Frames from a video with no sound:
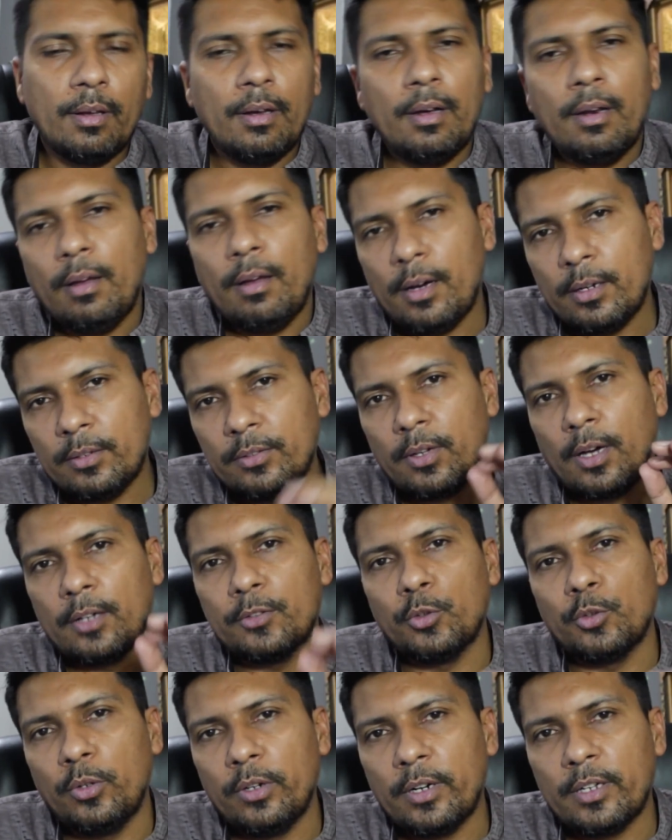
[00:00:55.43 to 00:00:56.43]
अरे यार
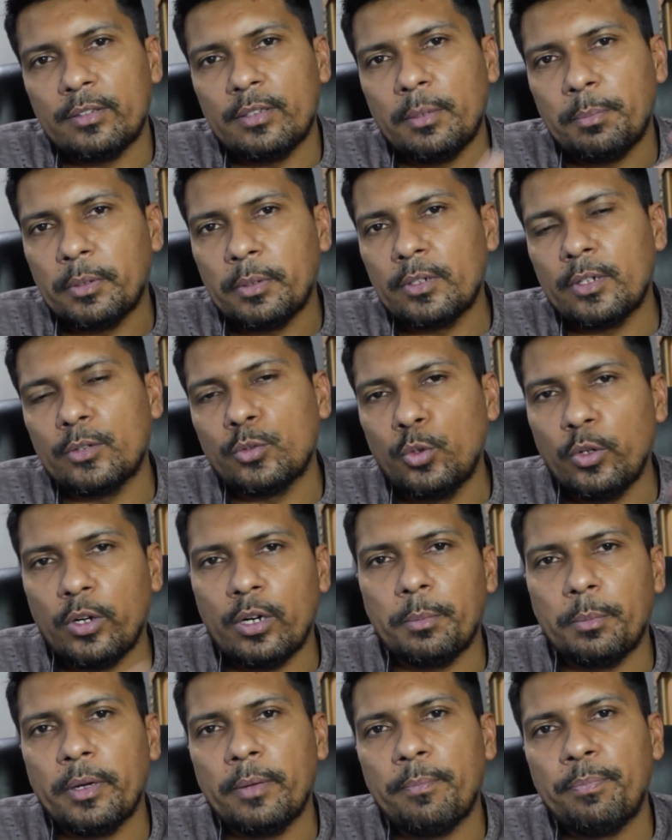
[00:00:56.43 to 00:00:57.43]
सात सौ लेरा से पंद्रह सौ
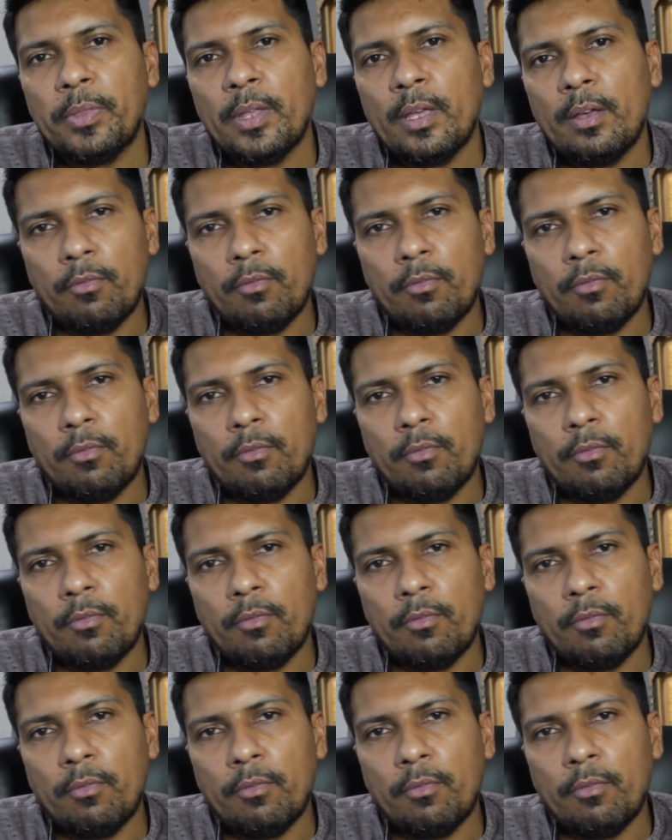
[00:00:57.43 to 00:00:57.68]
लेरा में